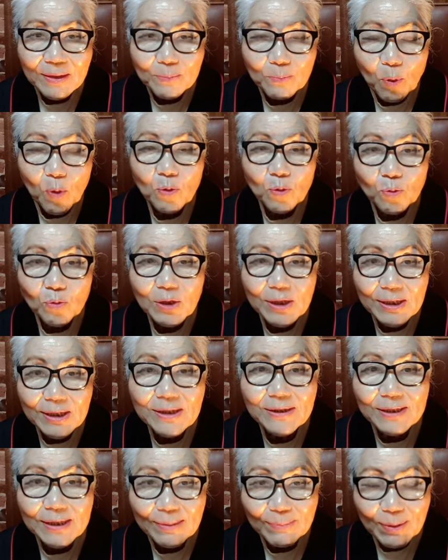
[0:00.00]
볼 눈이
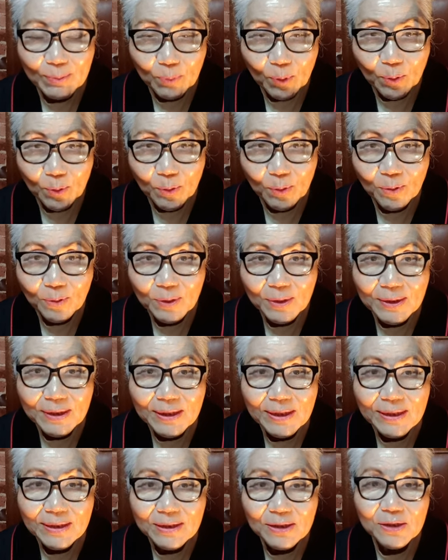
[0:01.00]
있는 자만 보고
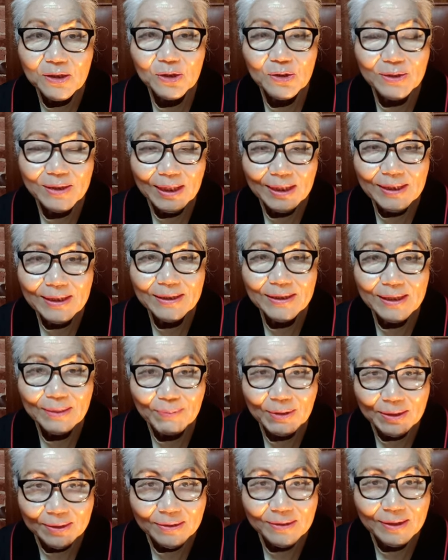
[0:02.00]
들을 귀가 있는
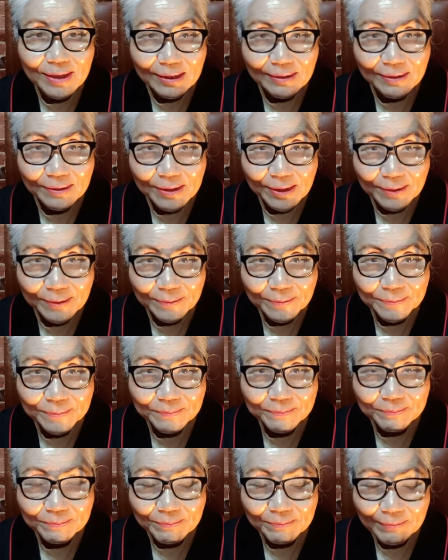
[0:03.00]
자만 들으라는 거예요.
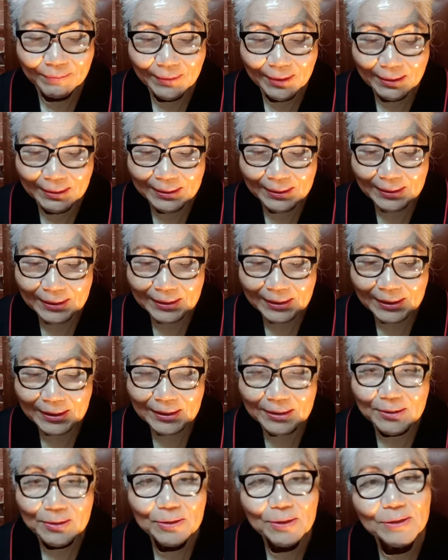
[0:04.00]

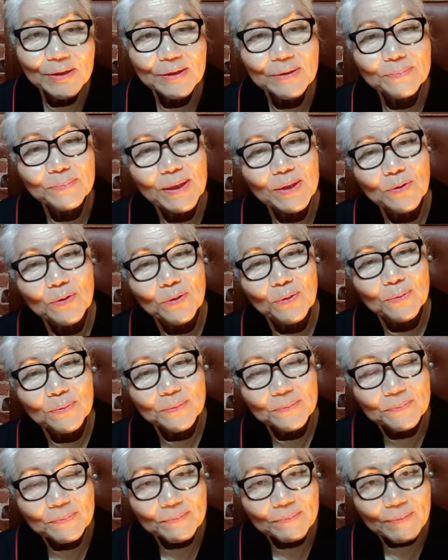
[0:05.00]
그것은 바로
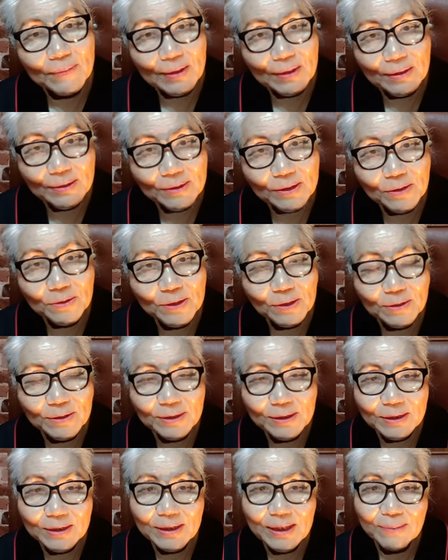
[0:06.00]
어,
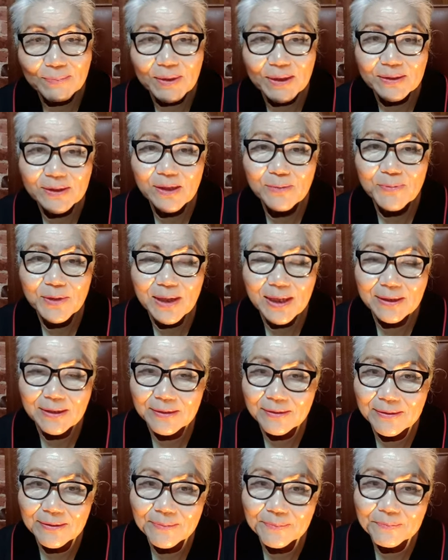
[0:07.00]
성경은 그 다음에
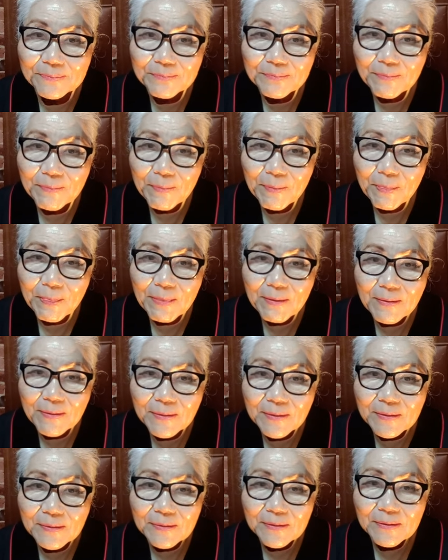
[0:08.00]
설명하기를
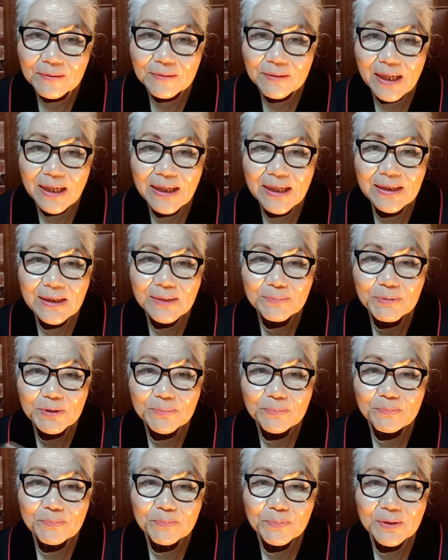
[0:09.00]
하나님의 어,
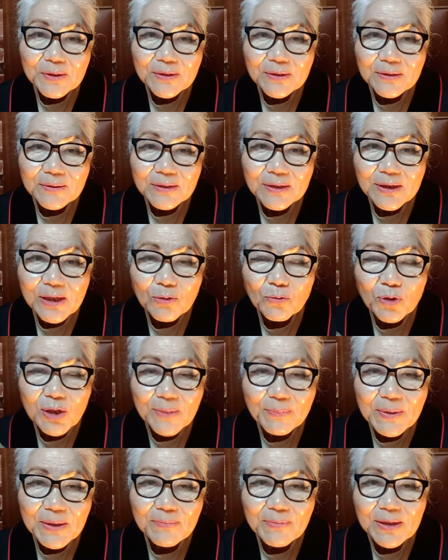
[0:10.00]
어,
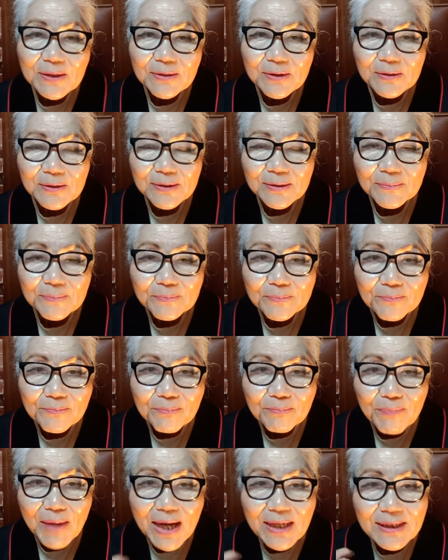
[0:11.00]
천국의 비밀들을
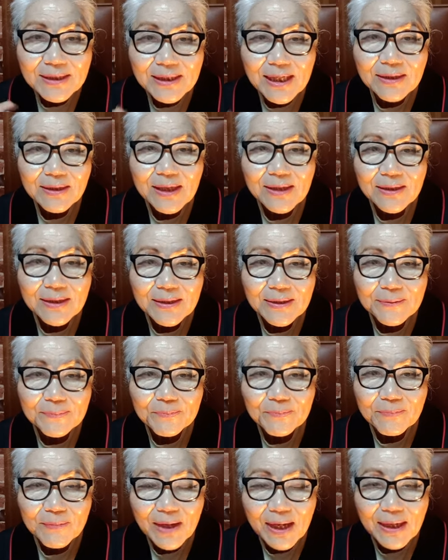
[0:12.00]
마귀
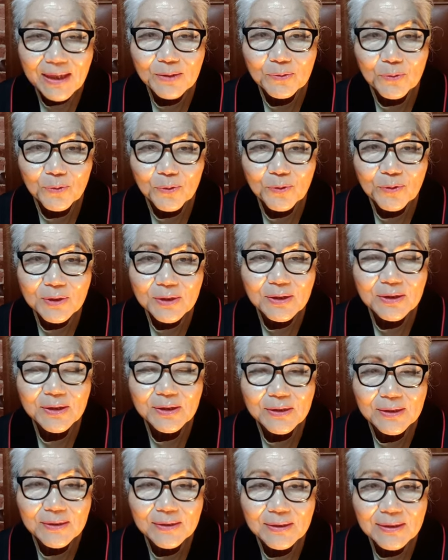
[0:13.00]
사탄이 알고
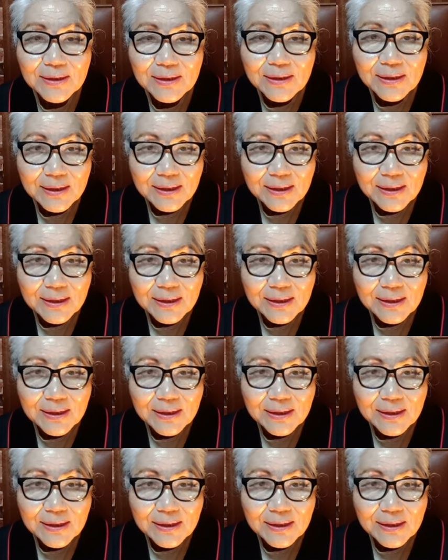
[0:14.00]
그들을 것